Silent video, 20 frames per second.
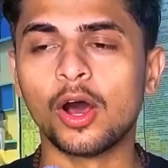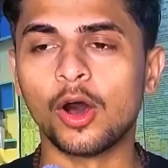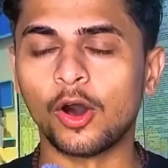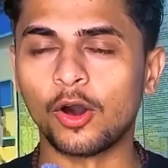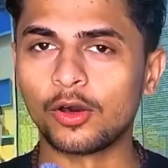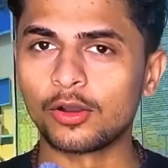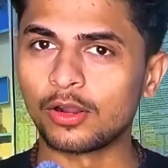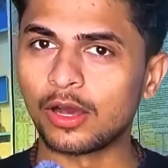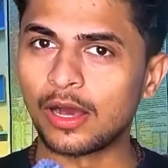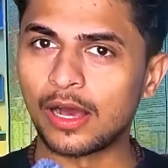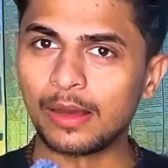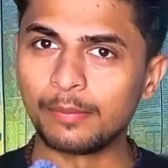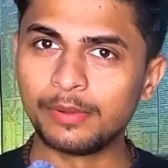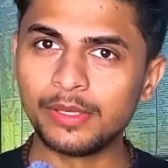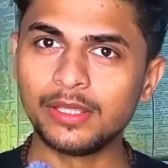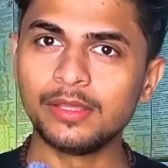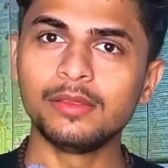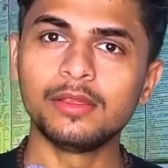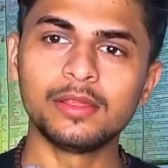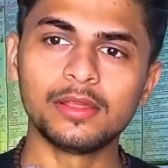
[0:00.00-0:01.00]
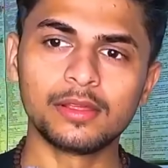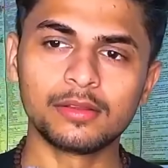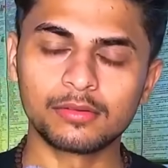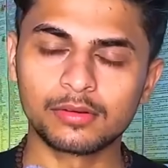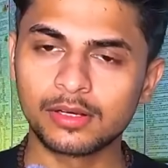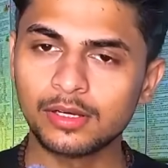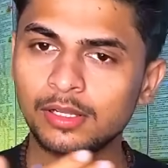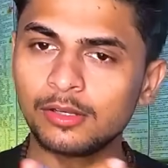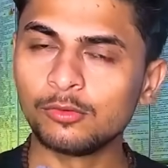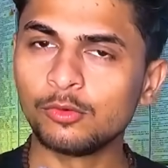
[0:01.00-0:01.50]
और अभी
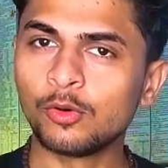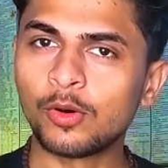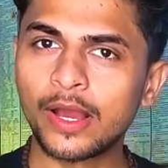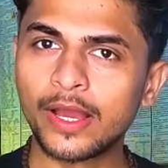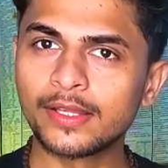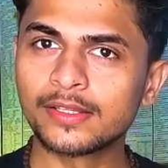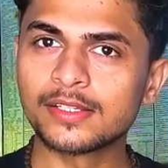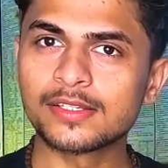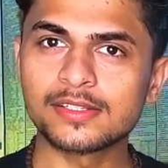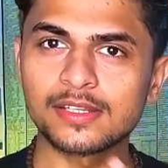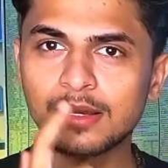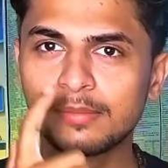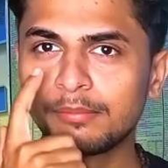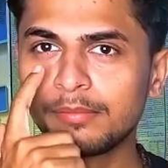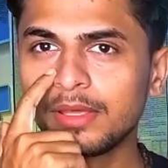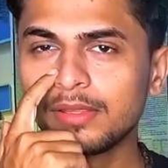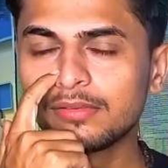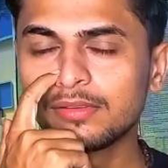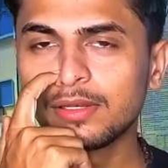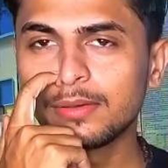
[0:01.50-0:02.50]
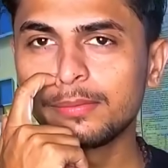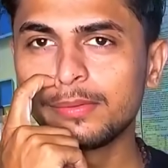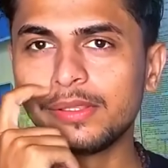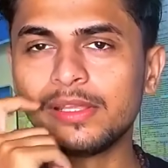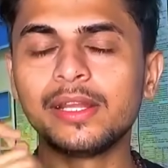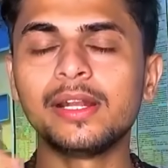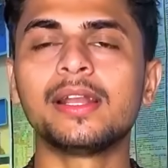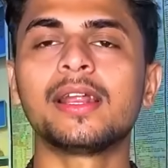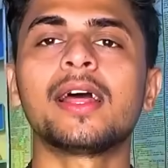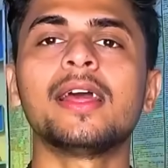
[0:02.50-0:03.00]
कल वो आए थे सामने सिर्फ
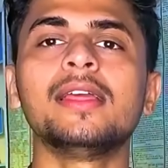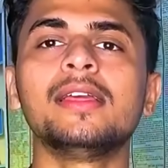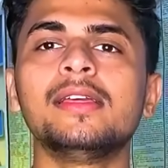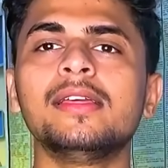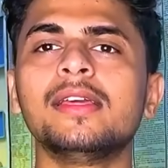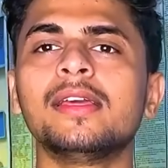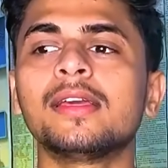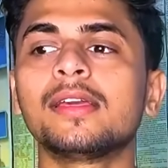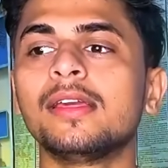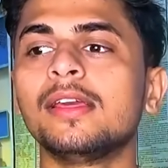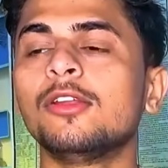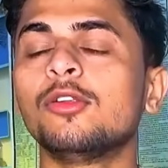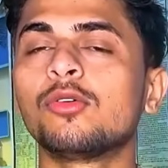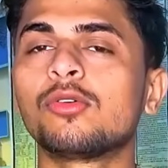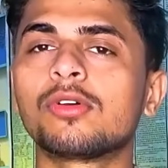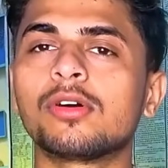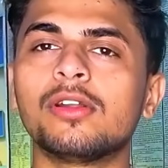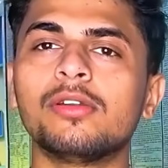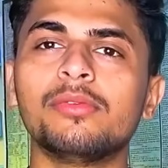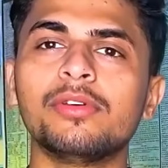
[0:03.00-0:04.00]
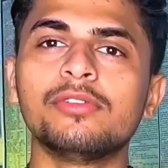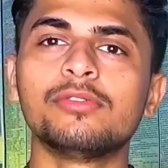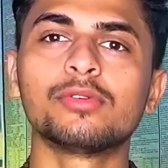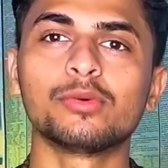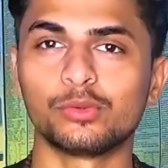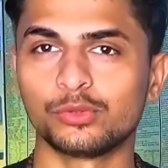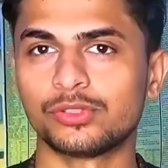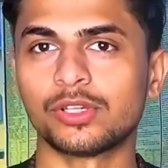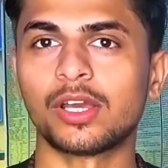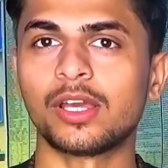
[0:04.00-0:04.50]
ये ट्राई किए हैं कि ये लोग कन्विंस
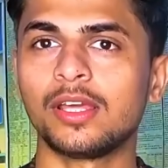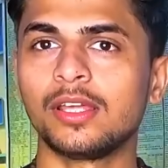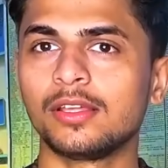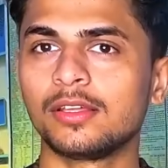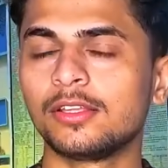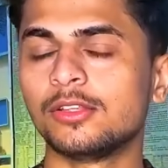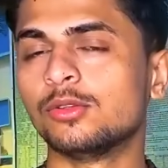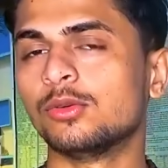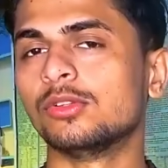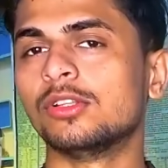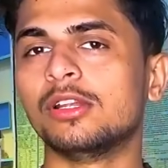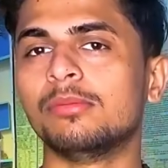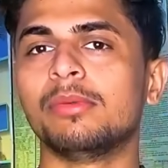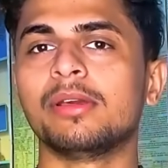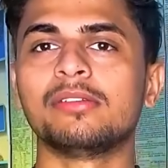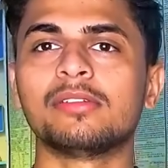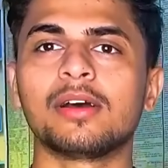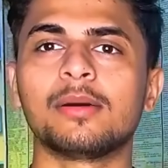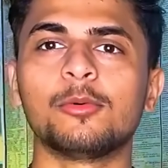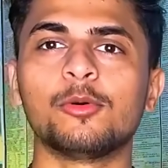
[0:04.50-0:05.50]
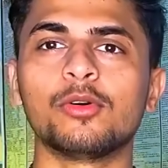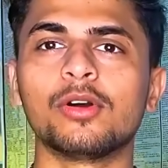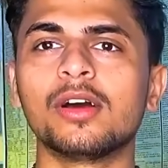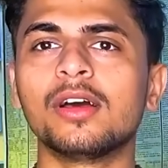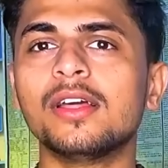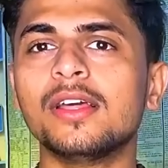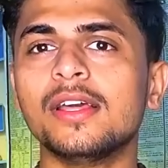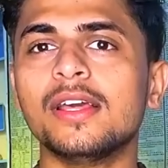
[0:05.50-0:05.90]
हो जाएं कि दो दिन में एग्ज़ाम होगा